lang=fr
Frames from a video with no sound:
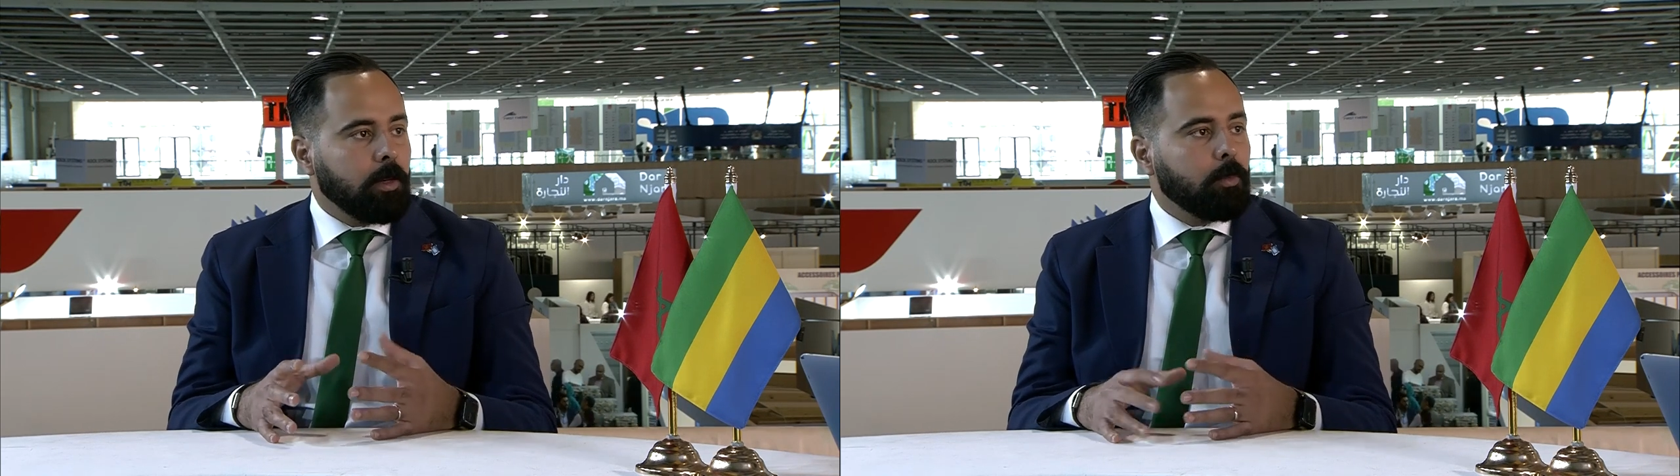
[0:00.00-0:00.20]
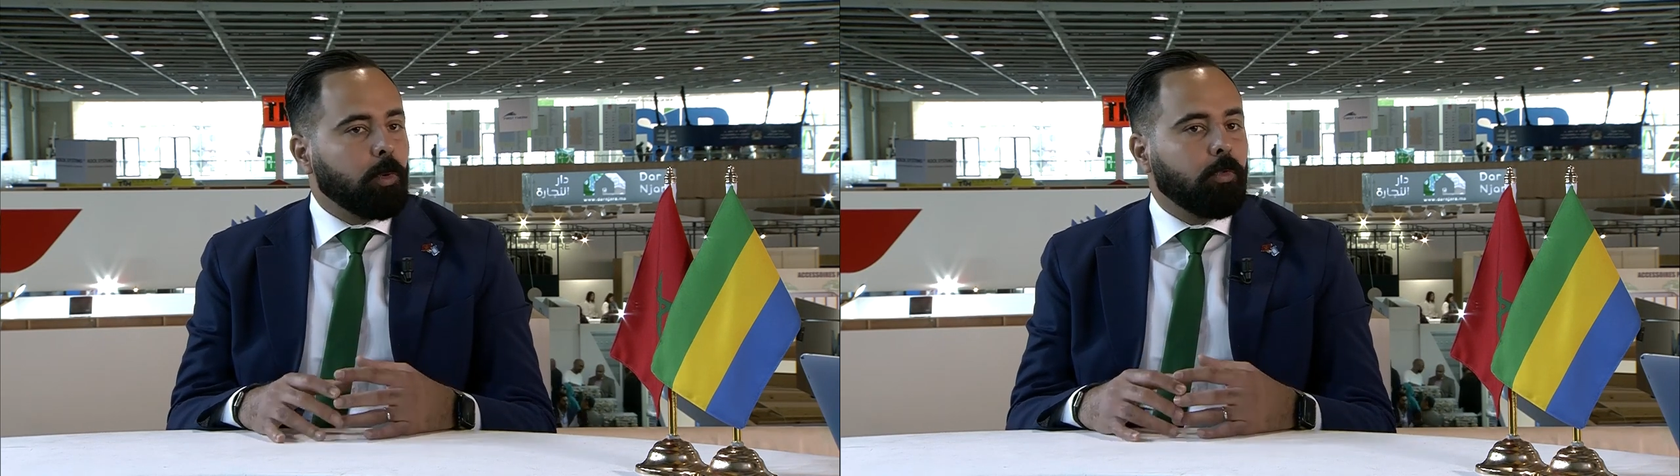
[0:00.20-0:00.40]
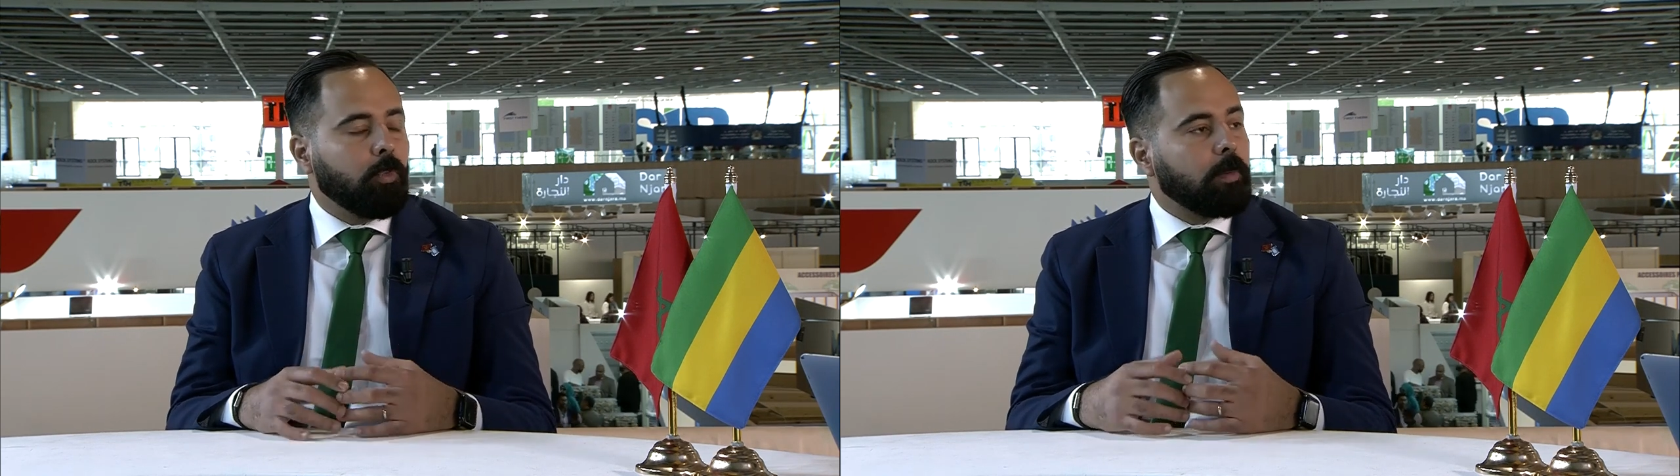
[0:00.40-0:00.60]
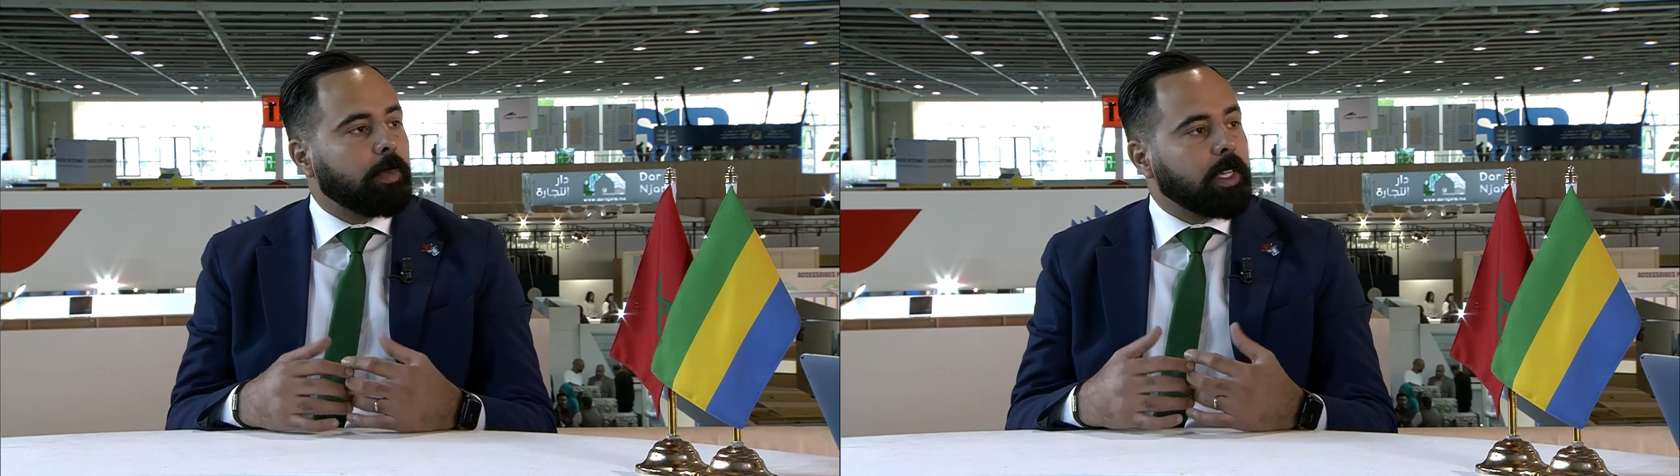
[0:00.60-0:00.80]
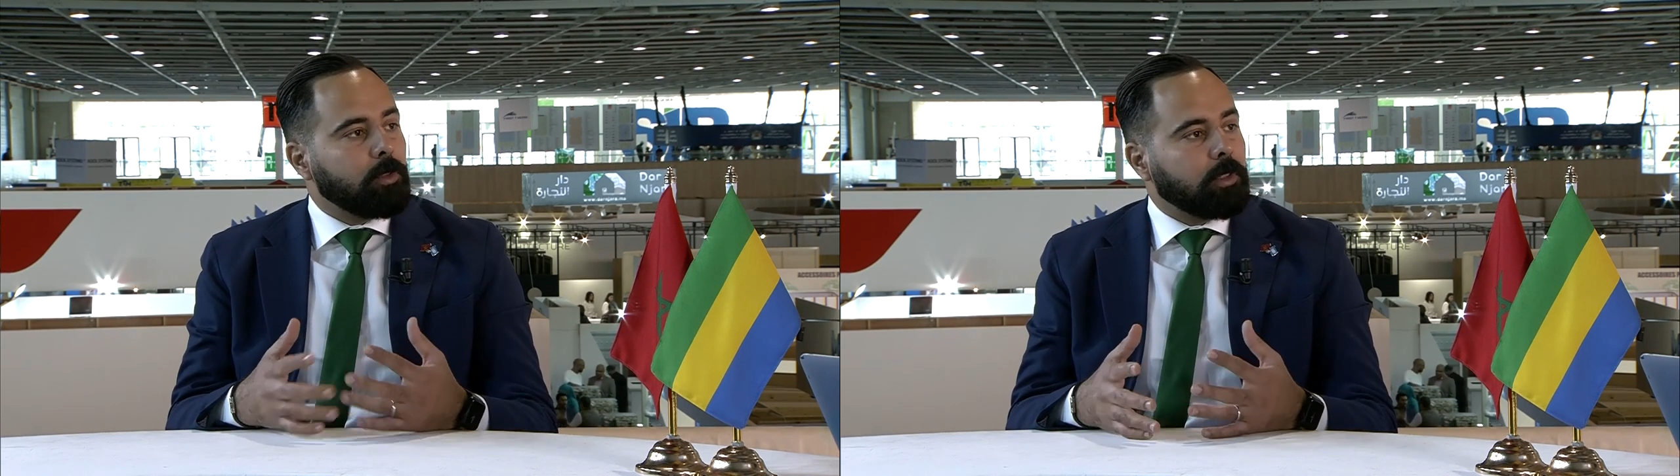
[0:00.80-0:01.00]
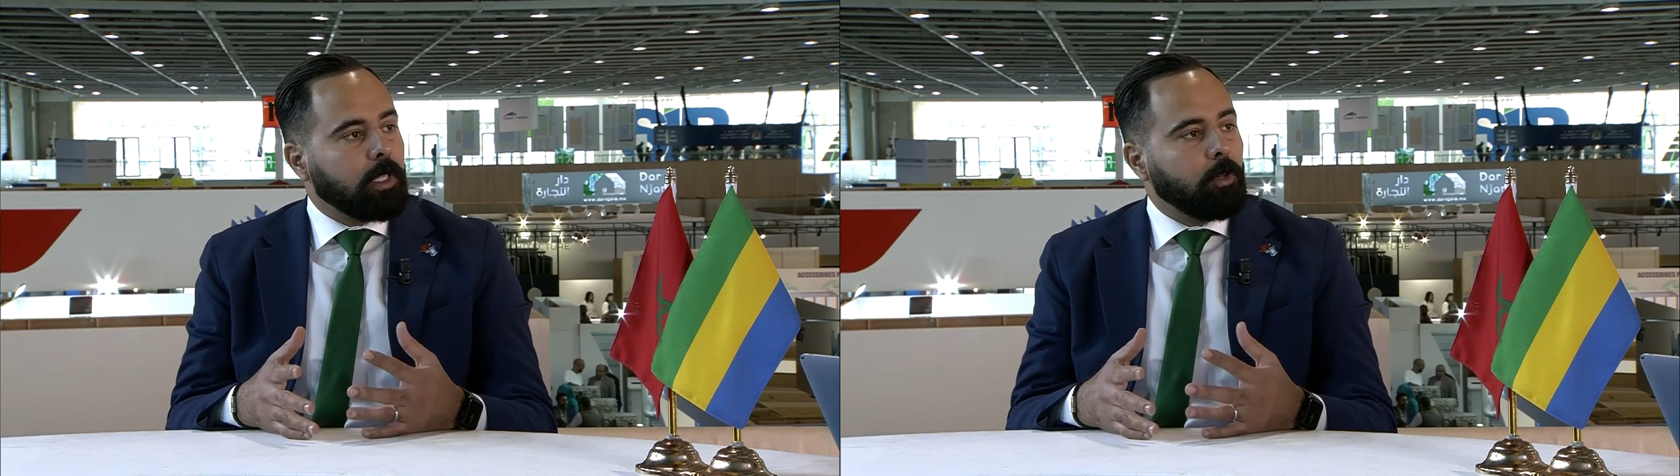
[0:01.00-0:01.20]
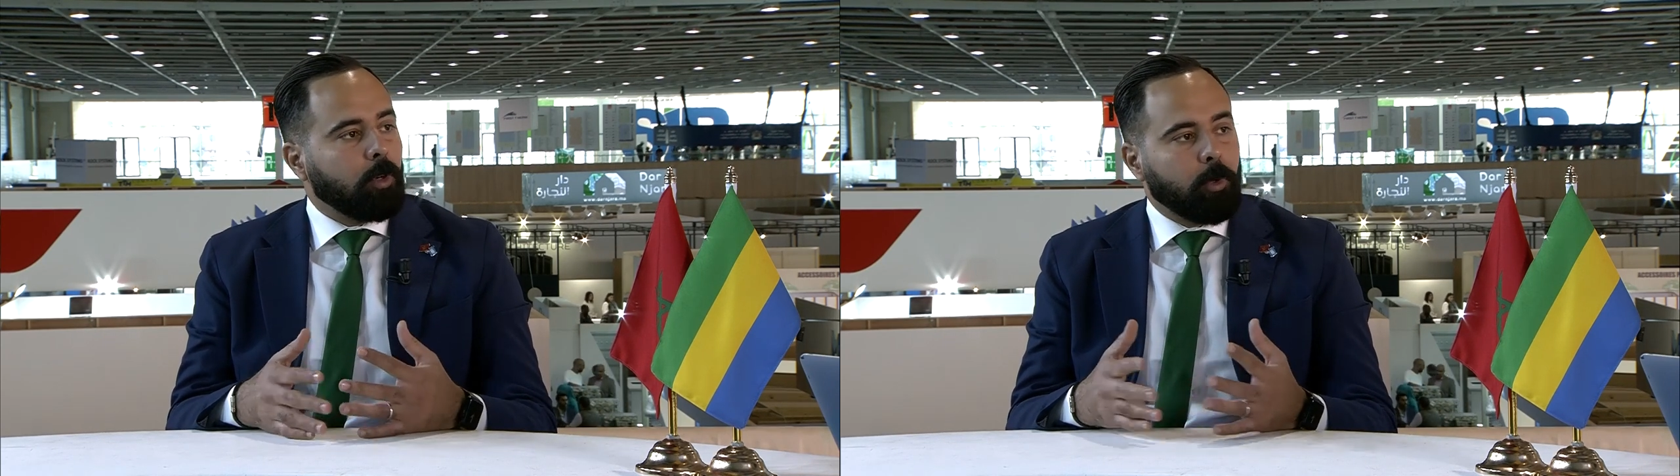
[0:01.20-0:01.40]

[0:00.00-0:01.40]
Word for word: pour pouvoir présenter leurs